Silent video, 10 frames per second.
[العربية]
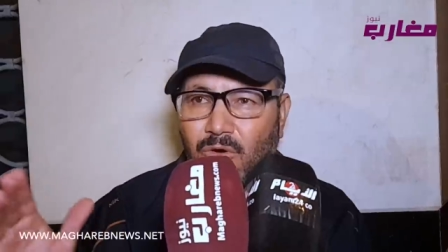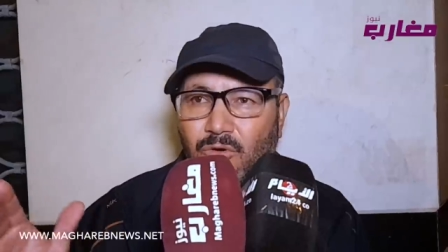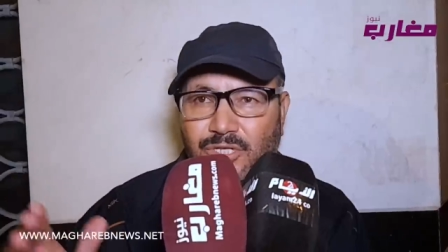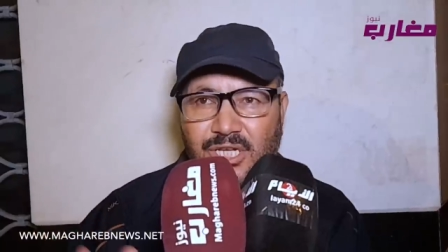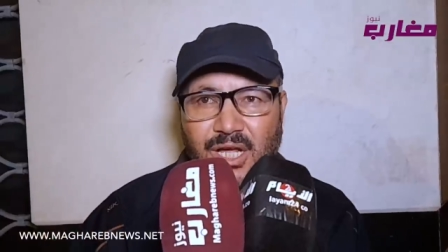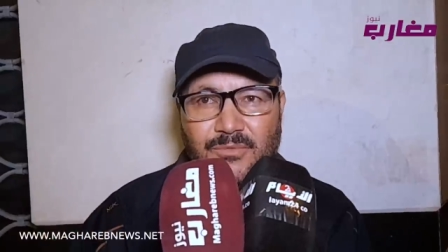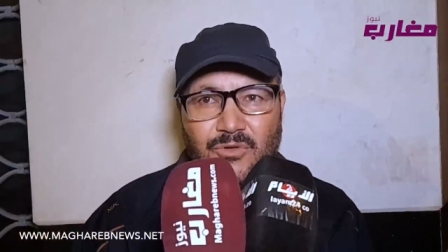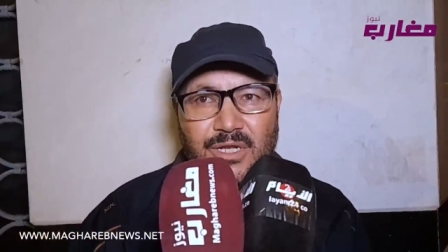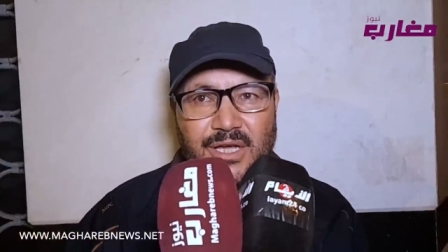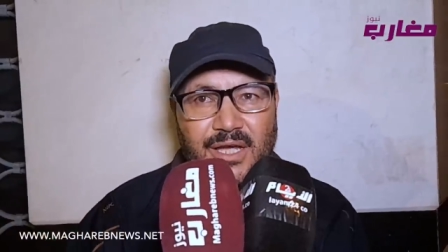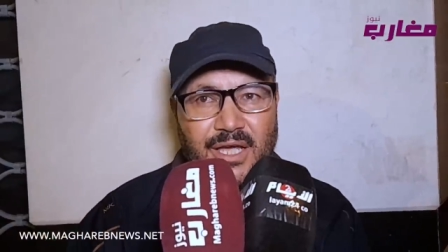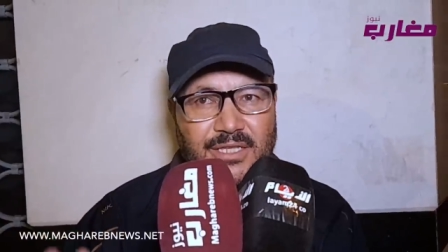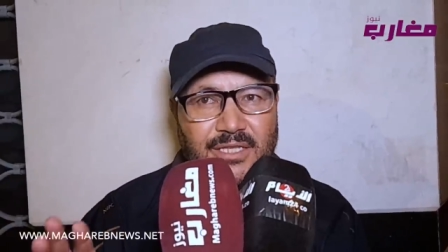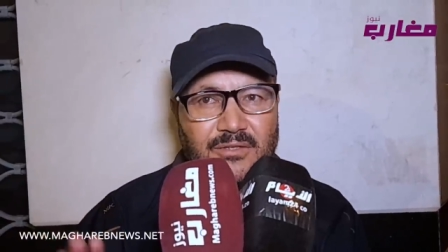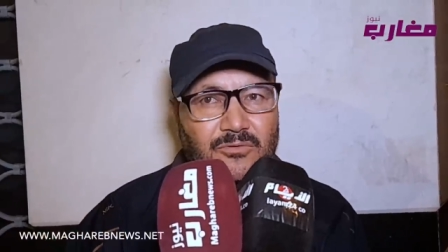وكلشي الحمد لله راه
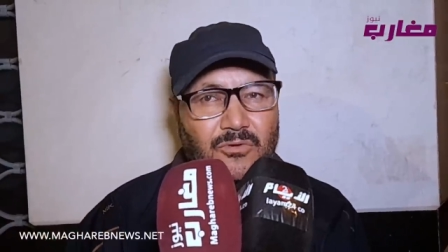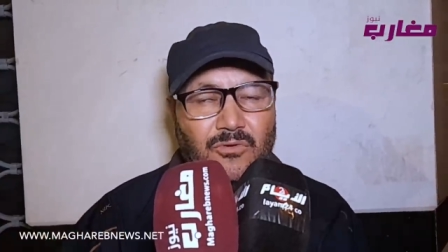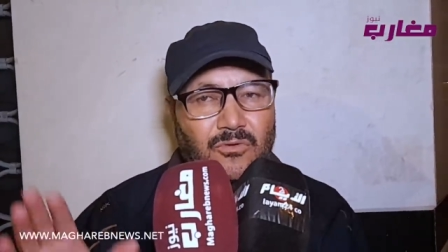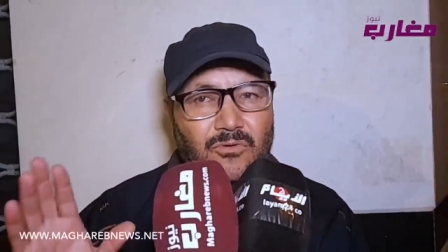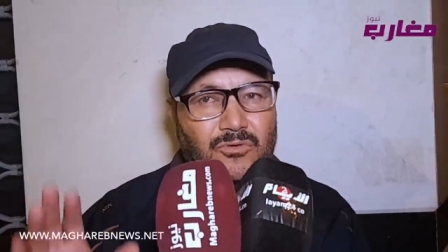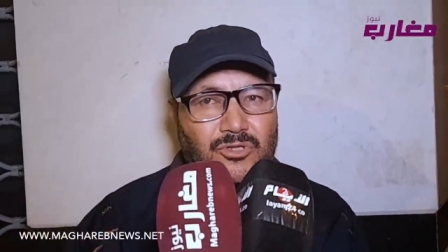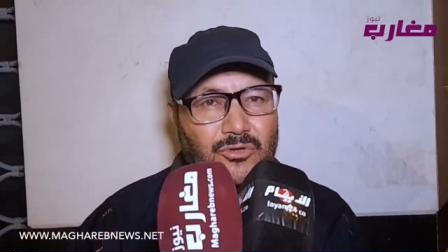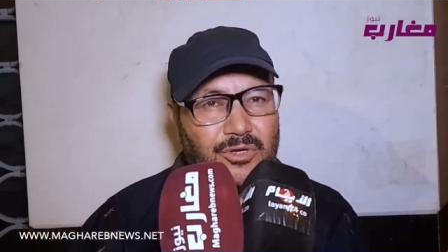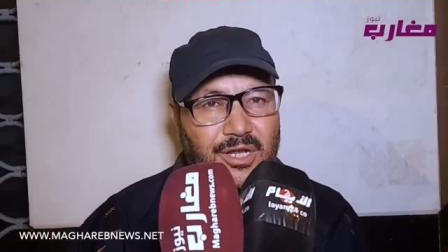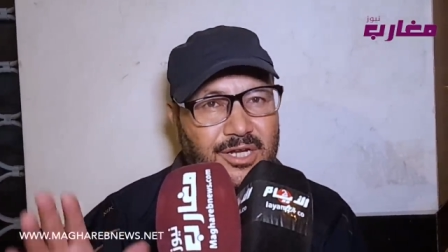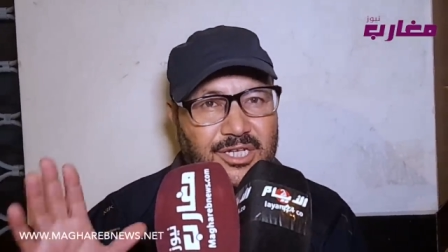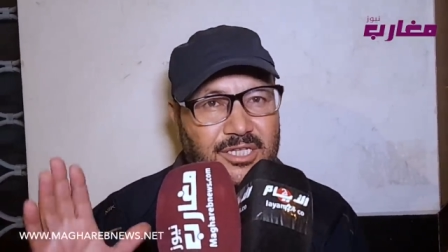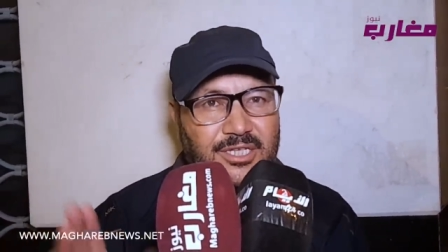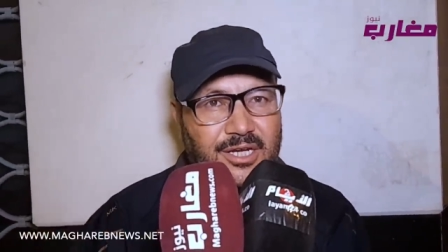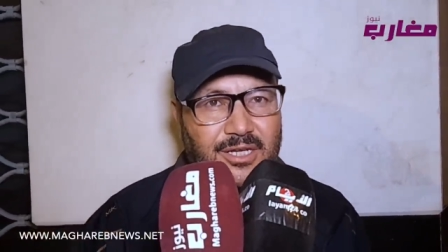غادي وشكرا
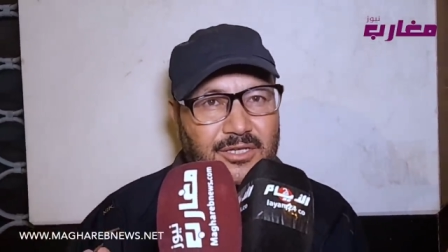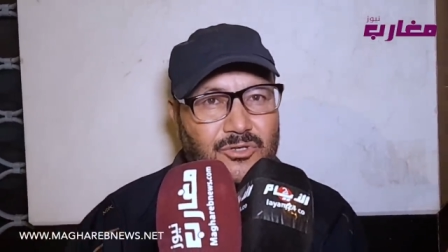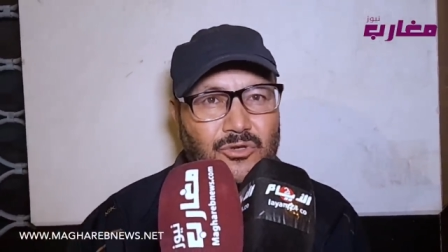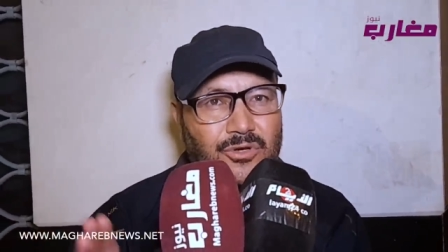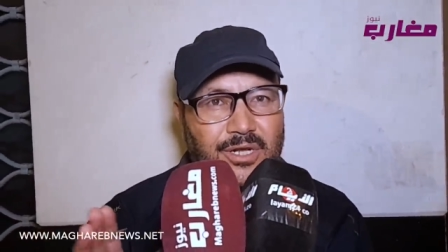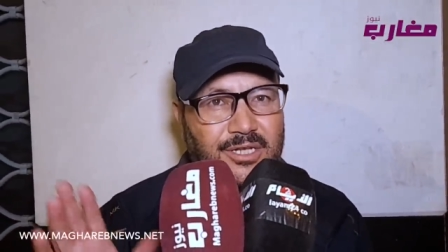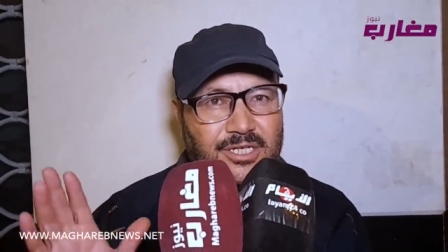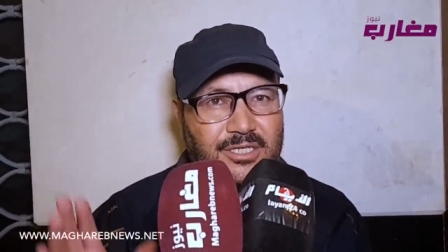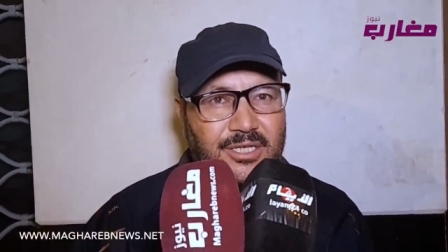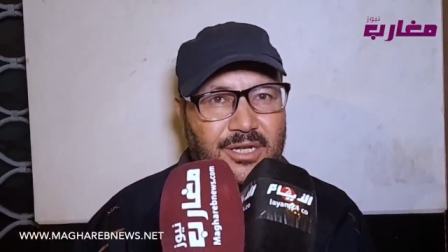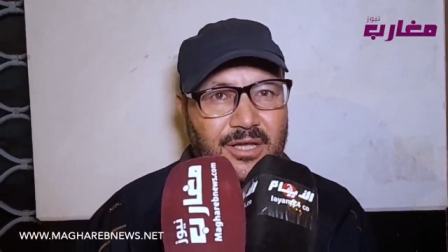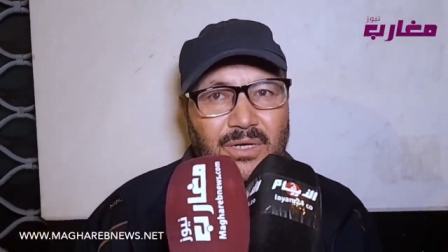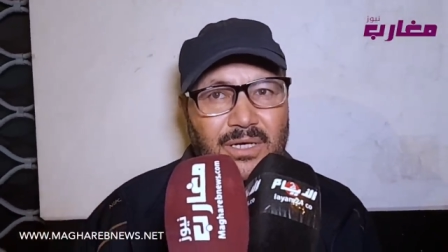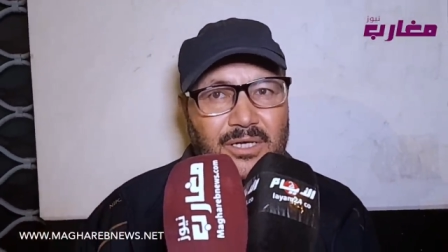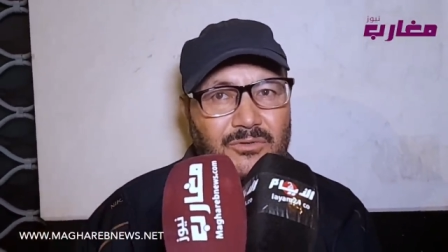رجال الدرك شكرا رجال الدرك
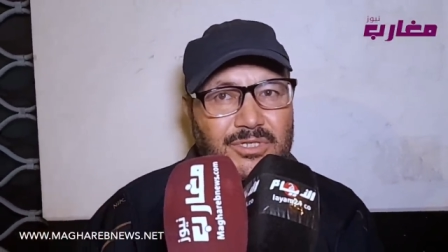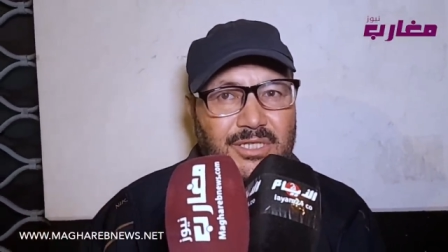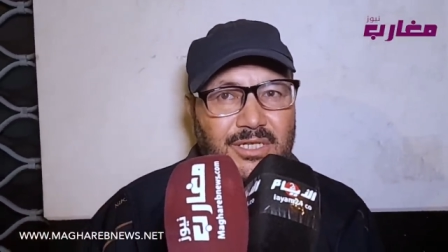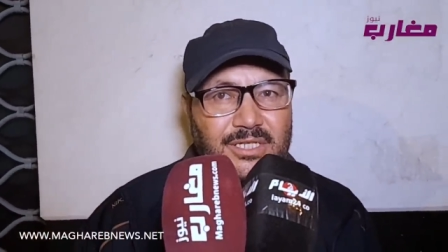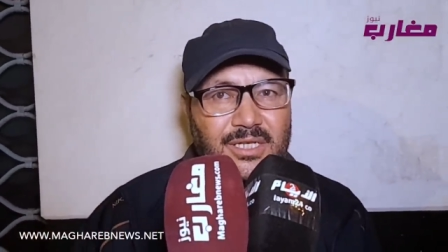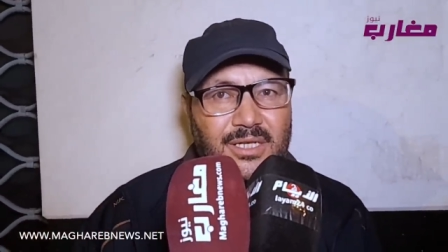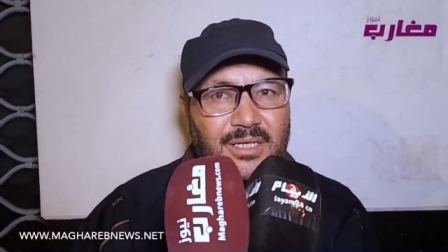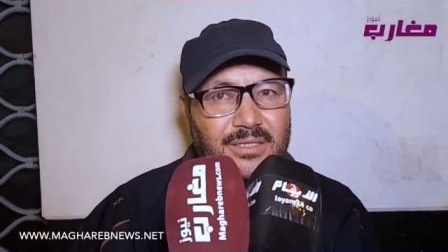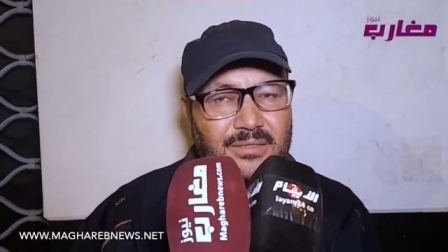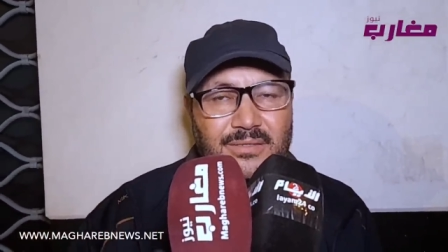كنوجه رساله